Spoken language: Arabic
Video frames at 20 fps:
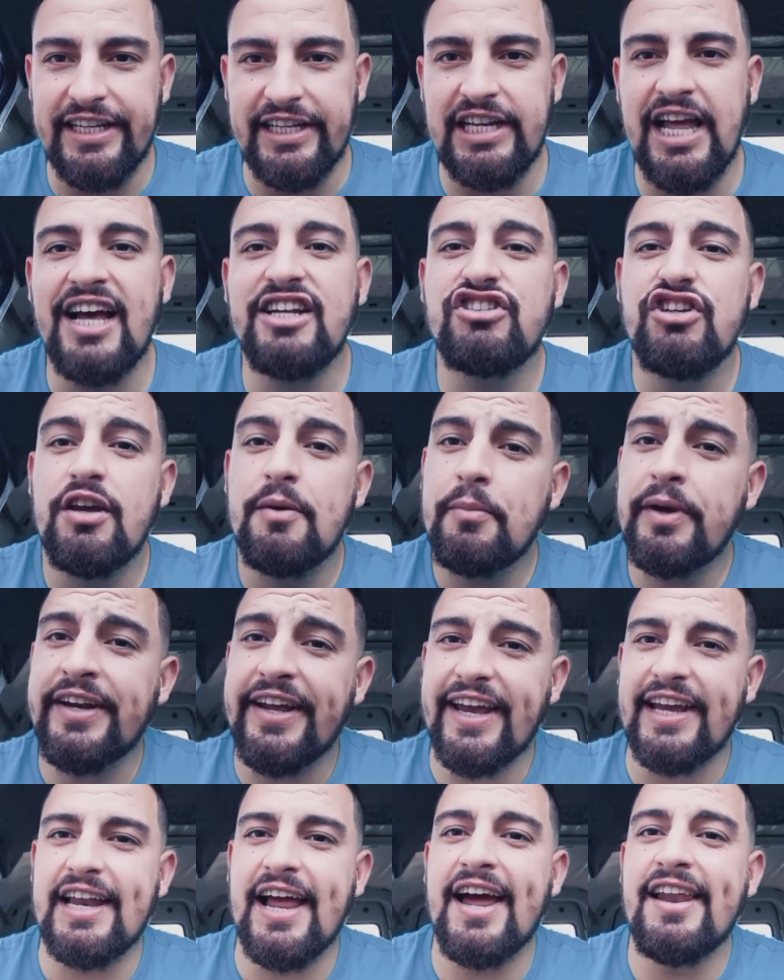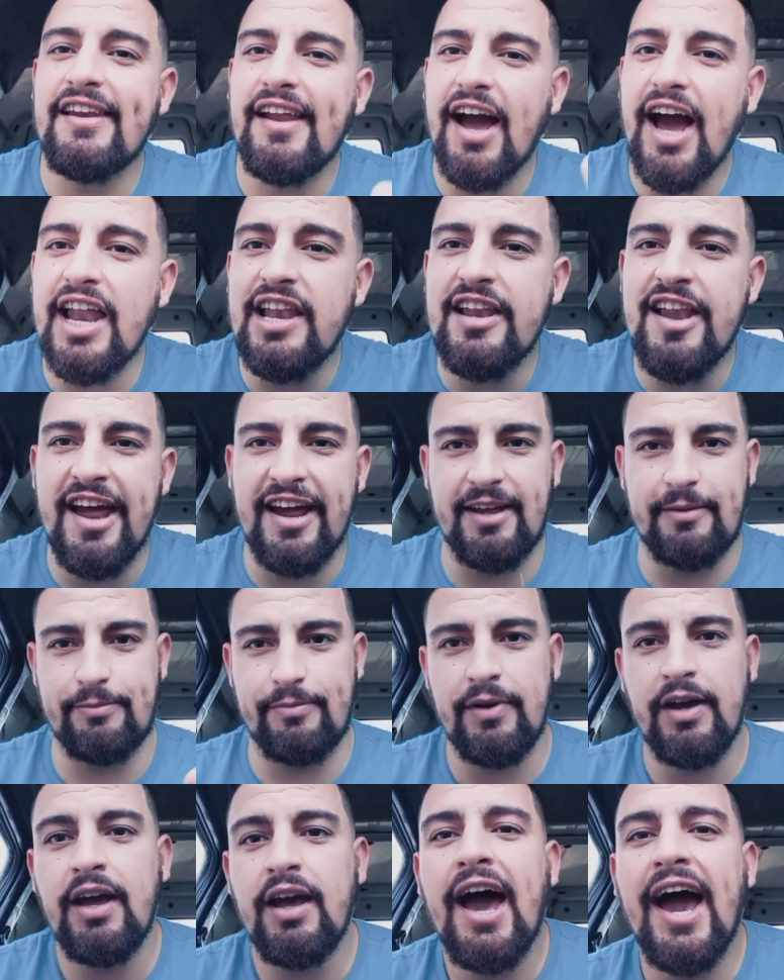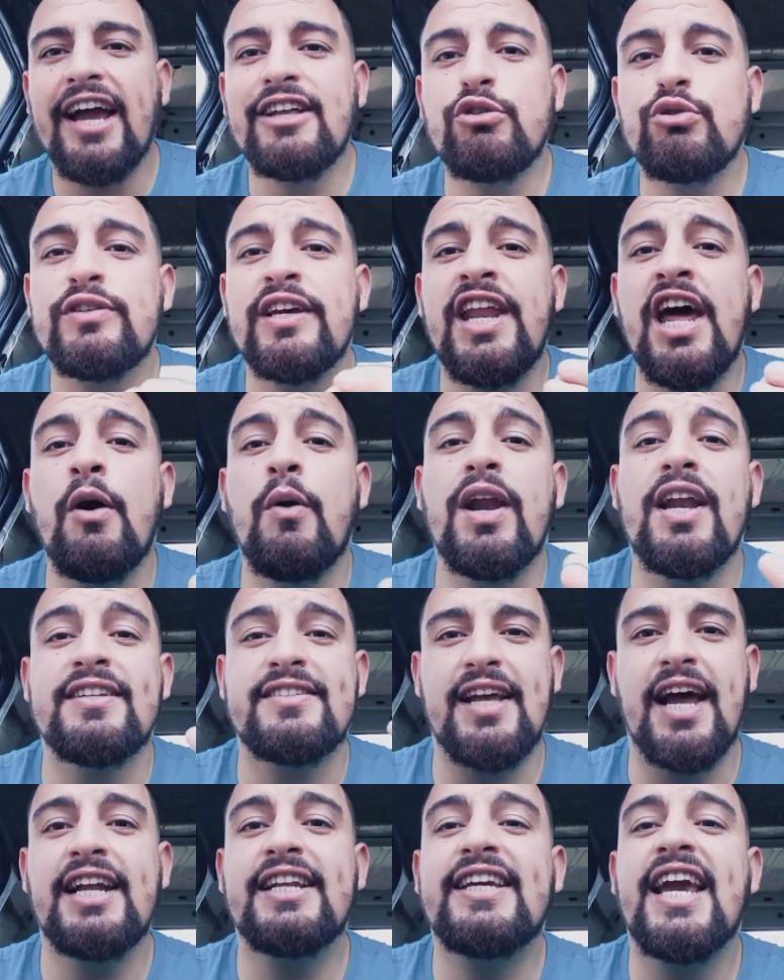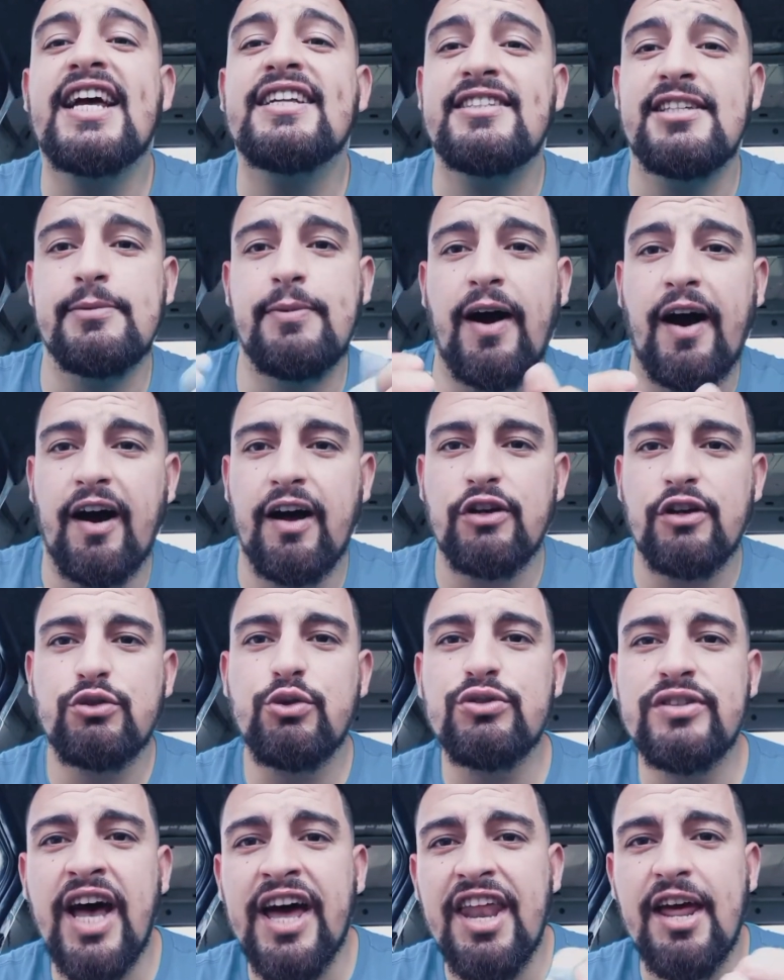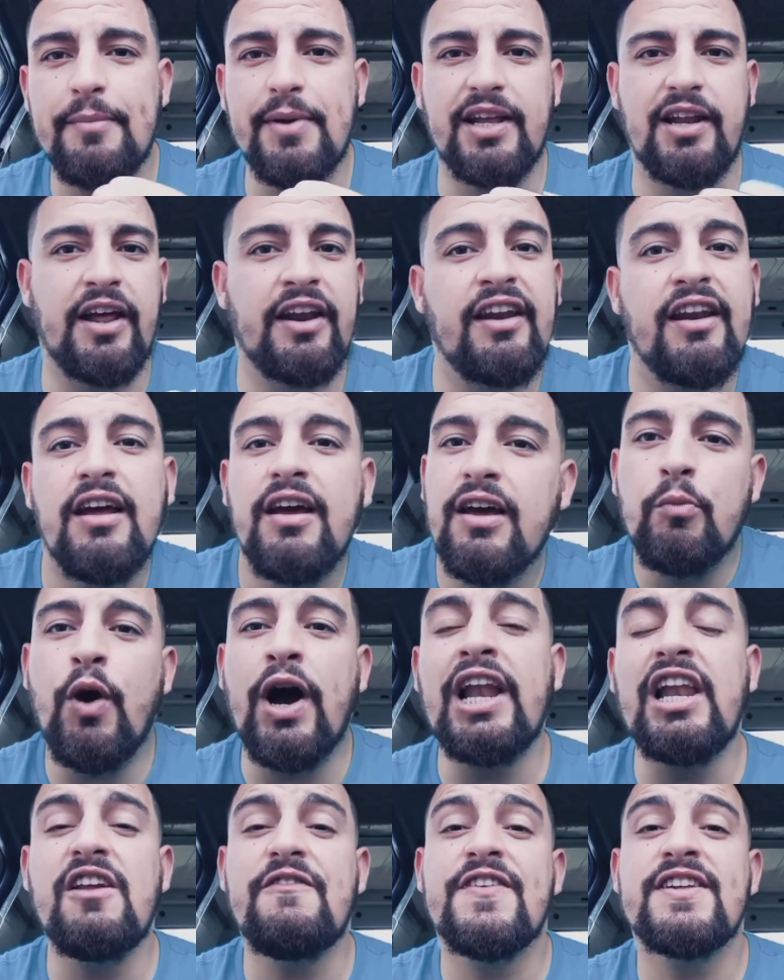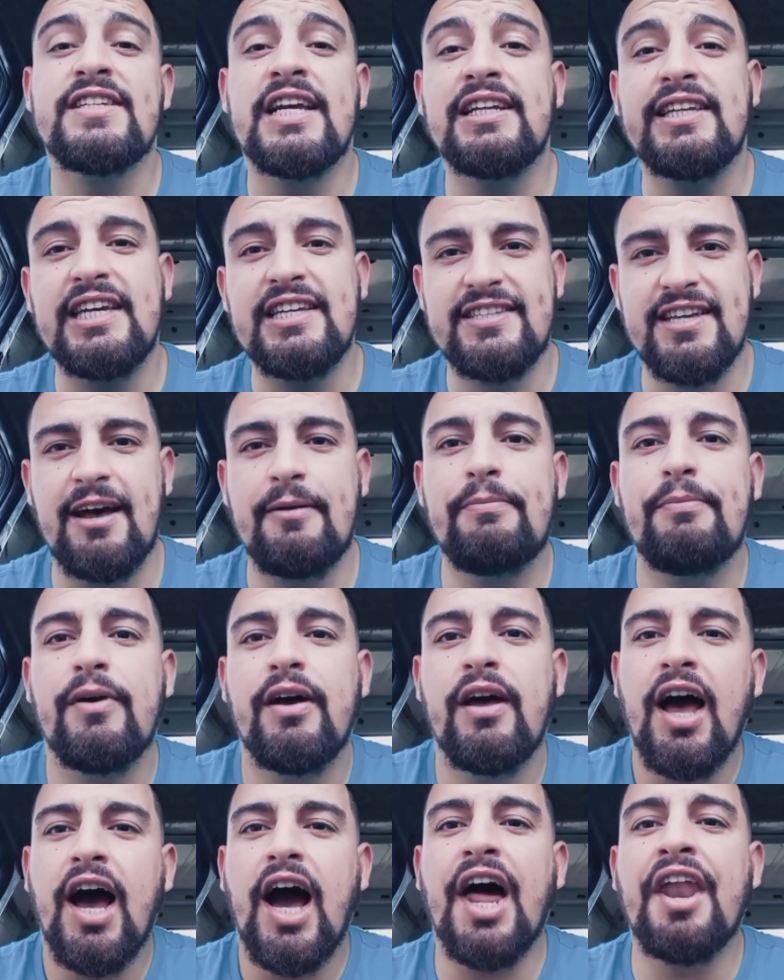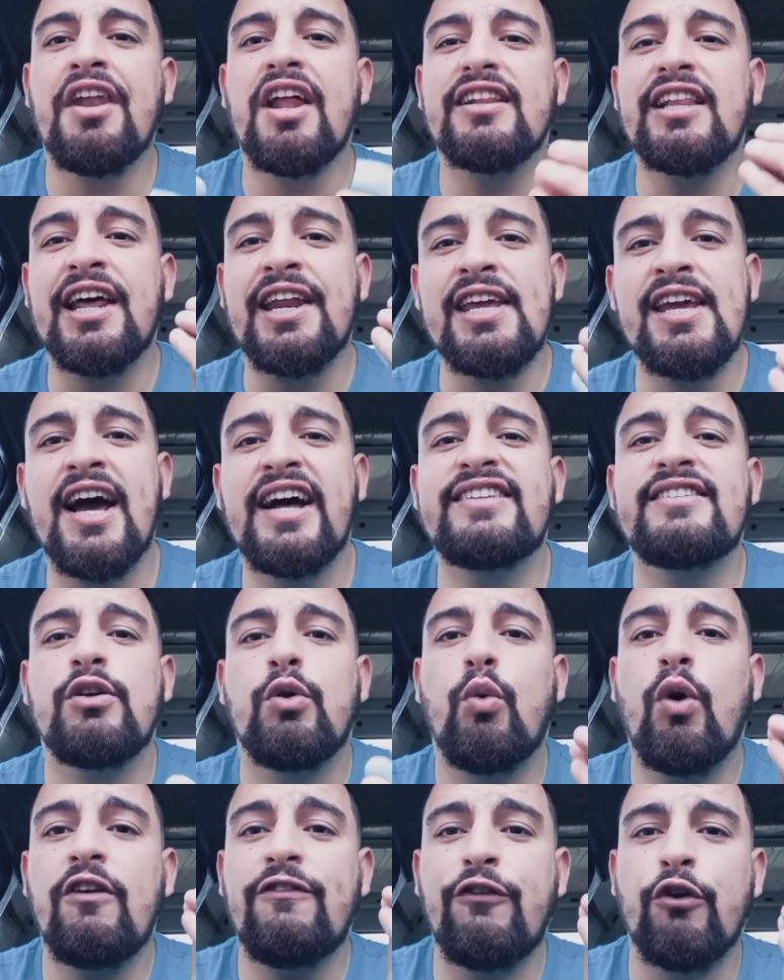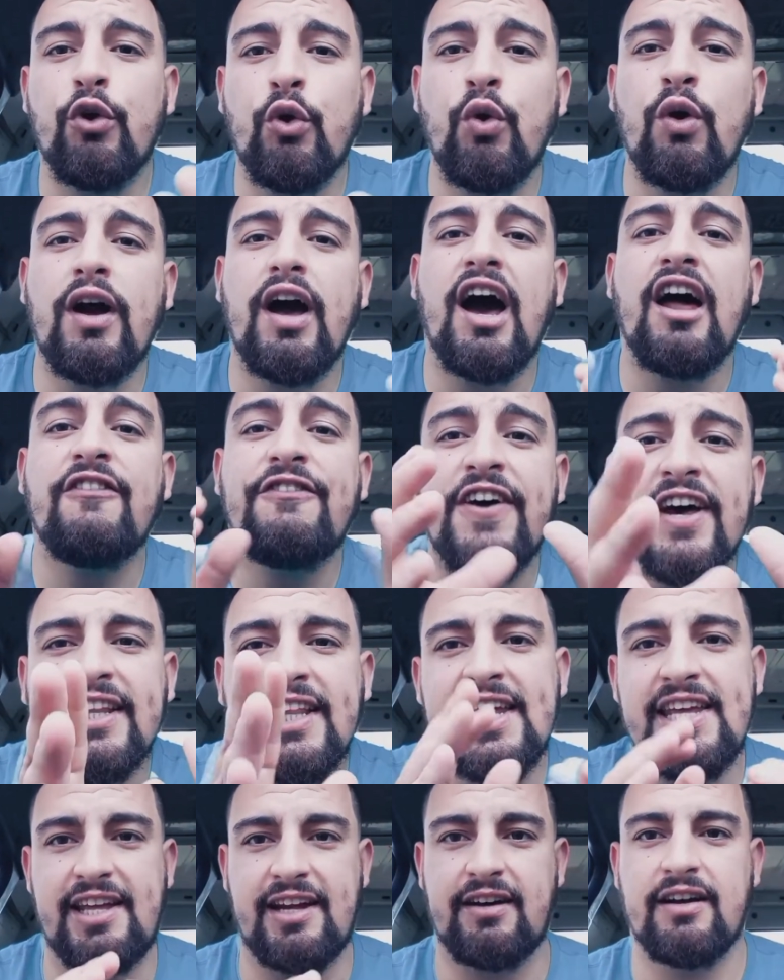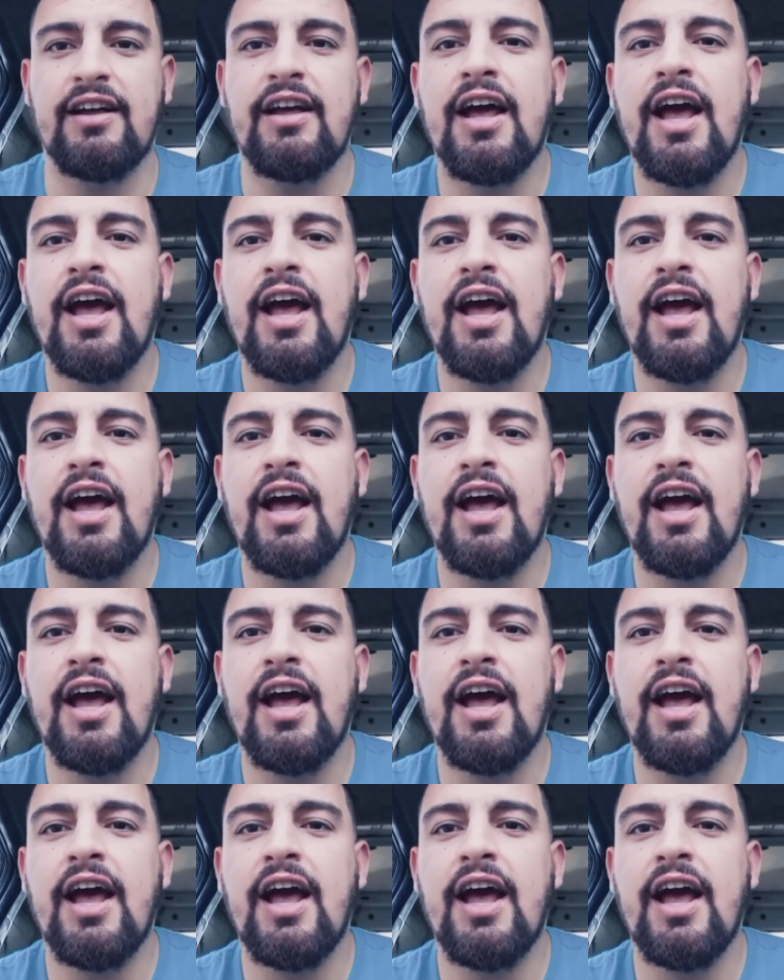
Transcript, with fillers: العلاج من خلال اللعب حيث تناولت الكاتبة سوزانا ميلر مؤلفة الكتاب النظريات والفروق الفردية